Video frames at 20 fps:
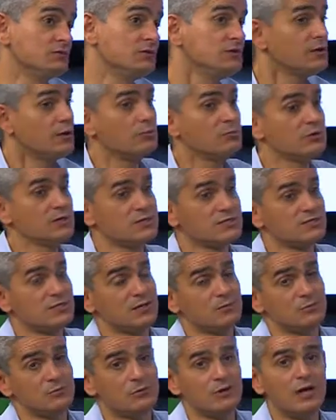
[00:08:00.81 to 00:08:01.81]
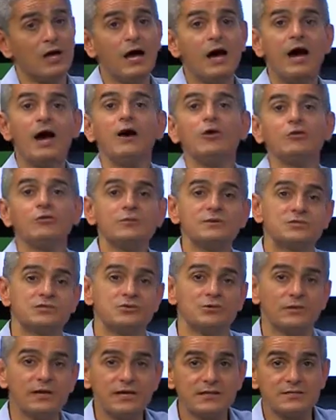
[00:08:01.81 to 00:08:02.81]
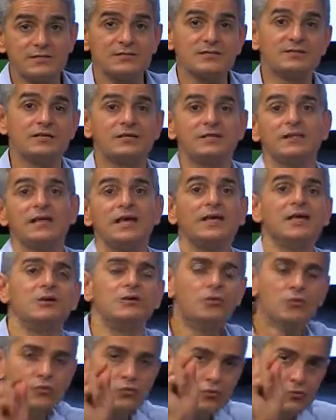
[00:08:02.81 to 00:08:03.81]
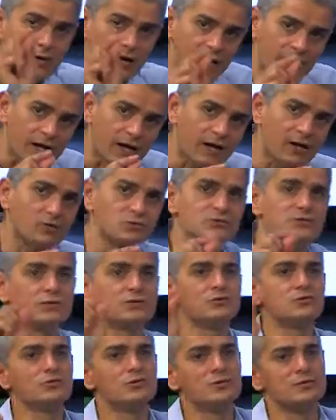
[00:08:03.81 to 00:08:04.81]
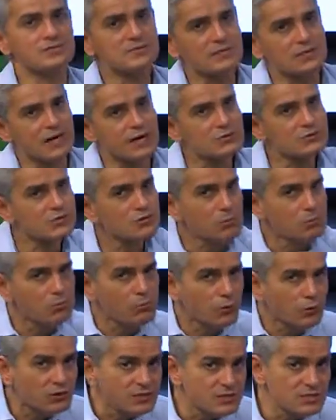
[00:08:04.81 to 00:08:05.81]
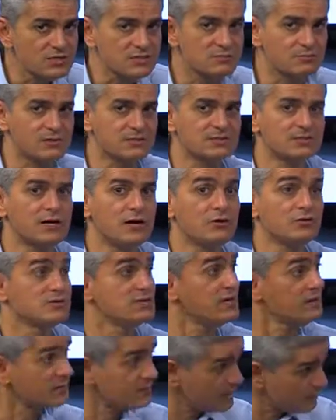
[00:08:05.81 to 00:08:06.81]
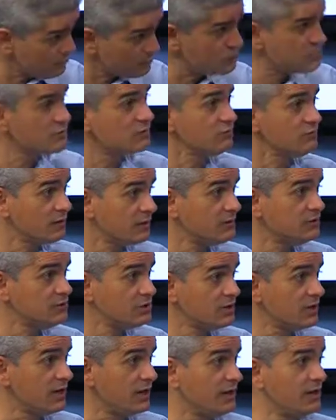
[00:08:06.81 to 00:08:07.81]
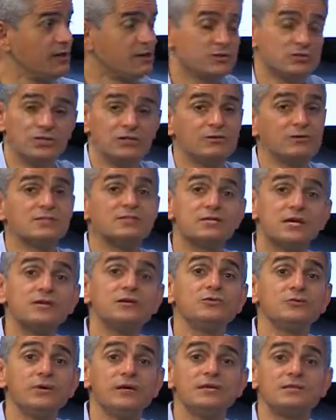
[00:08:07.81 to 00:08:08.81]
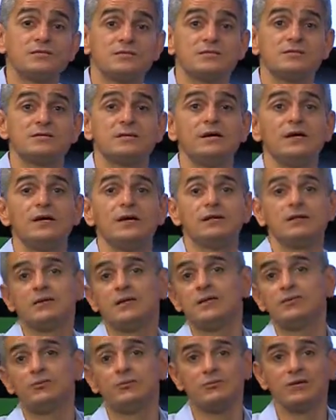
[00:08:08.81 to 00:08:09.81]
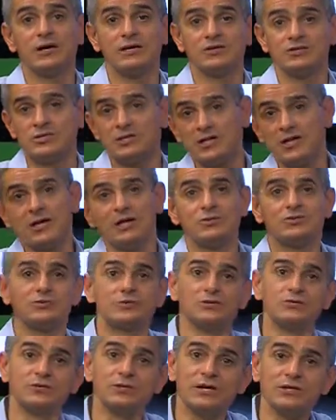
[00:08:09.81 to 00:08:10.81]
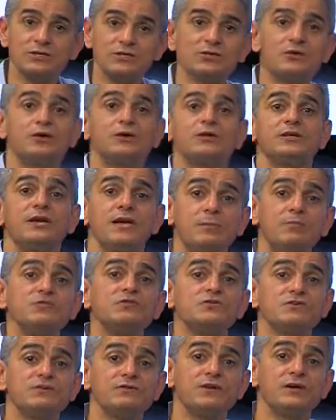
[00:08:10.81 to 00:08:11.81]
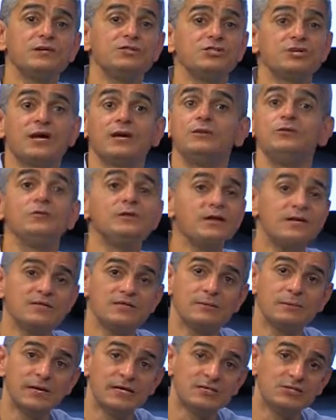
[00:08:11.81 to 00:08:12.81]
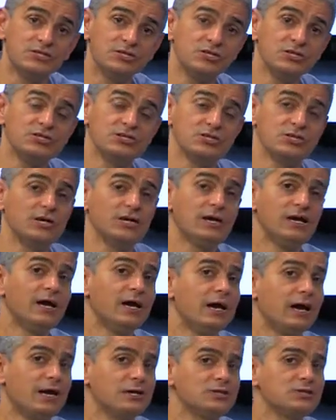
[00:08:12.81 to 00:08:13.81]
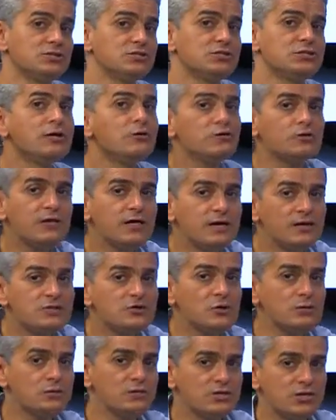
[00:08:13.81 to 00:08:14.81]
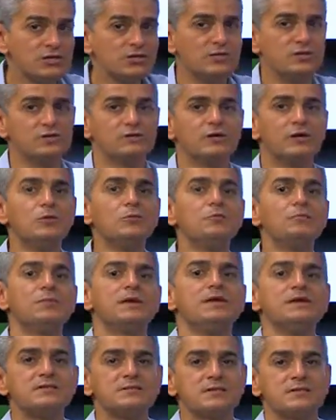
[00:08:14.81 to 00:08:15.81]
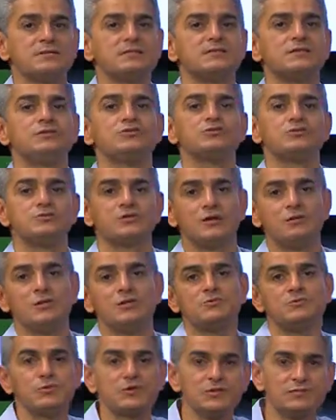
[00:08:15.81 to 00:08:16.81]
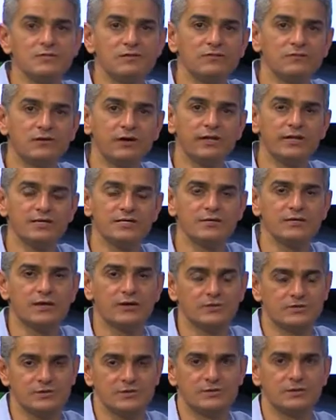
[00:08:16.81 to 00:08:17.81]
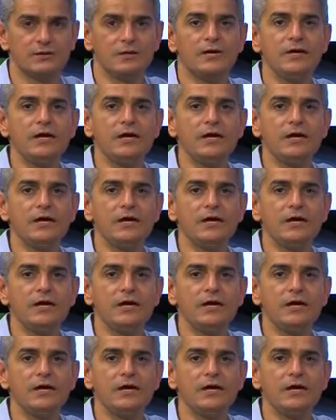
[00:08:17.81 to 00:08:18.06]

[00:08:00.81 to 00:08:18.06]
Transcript: Então, por exemplo, algumas doenças que têm uma causa, duas causas ou pouquíssimas causas, é até possível erradicar. A gente tem uma série de doenças tanto no gado de leite quanto no gado de corte, que é possível erradicar. No caso da mastite, a gente não tem esse objetivo, não pensa assim justamente porque são várias causas.